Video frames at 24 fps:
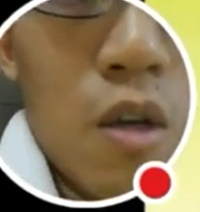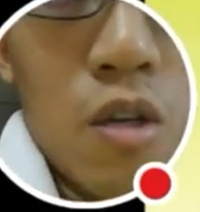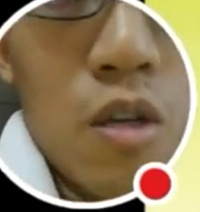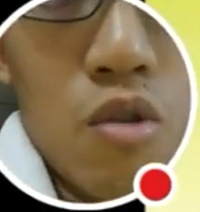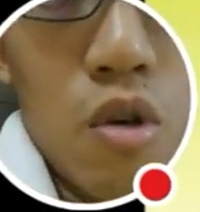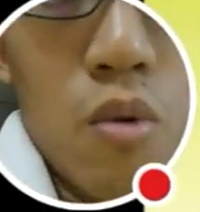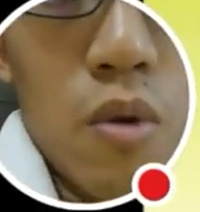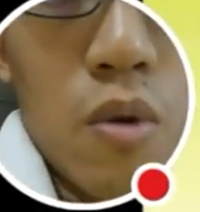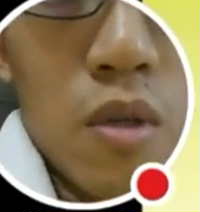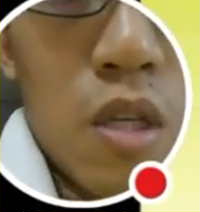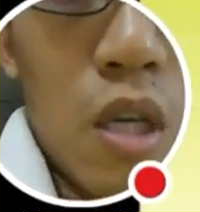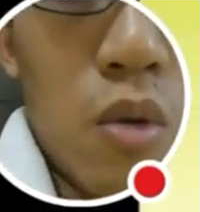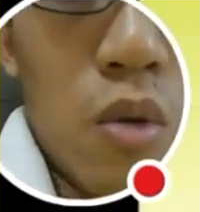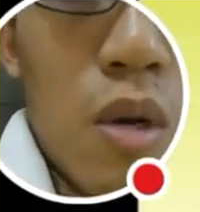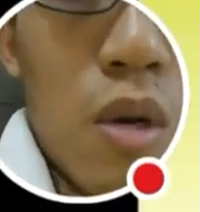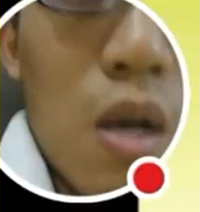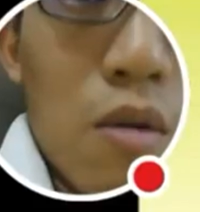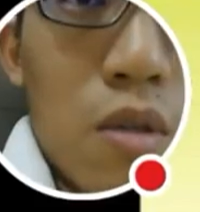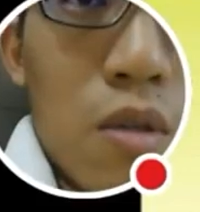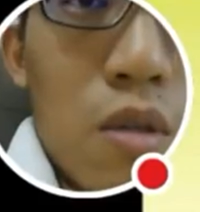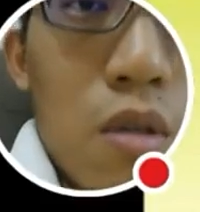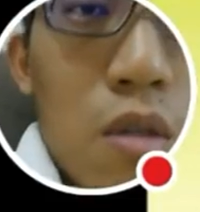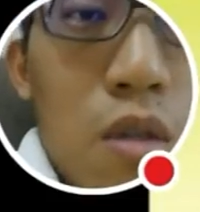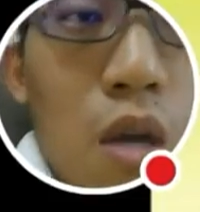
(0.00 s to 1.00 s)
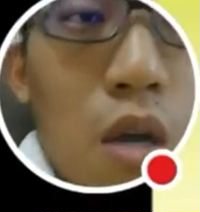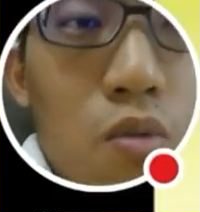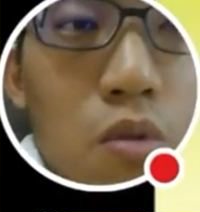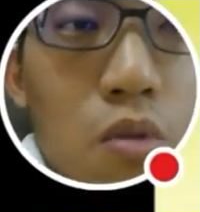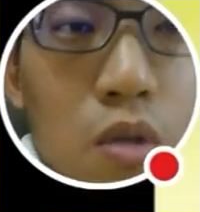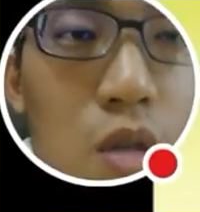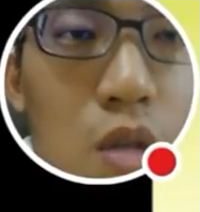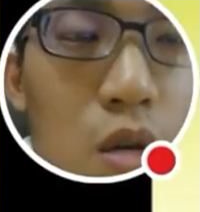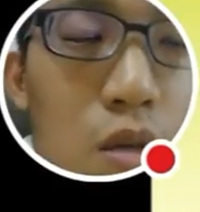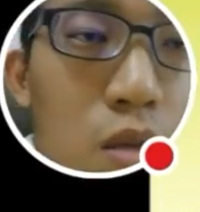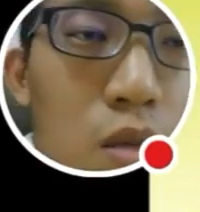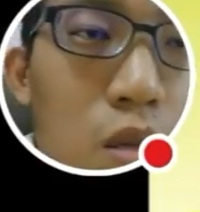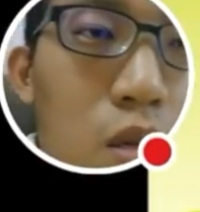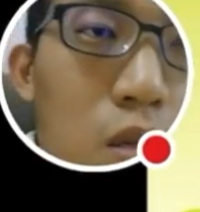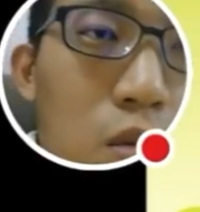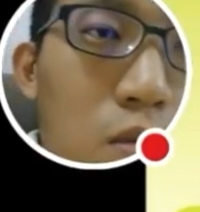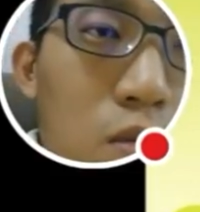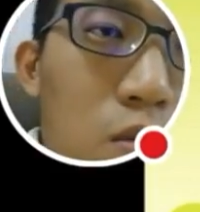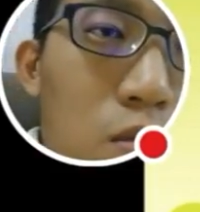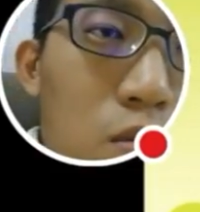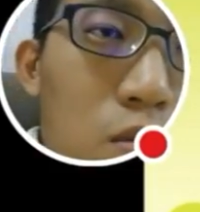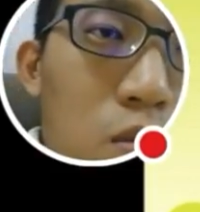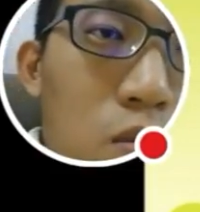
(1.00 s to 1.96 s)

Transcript: 虽然我是英文老师，但我相信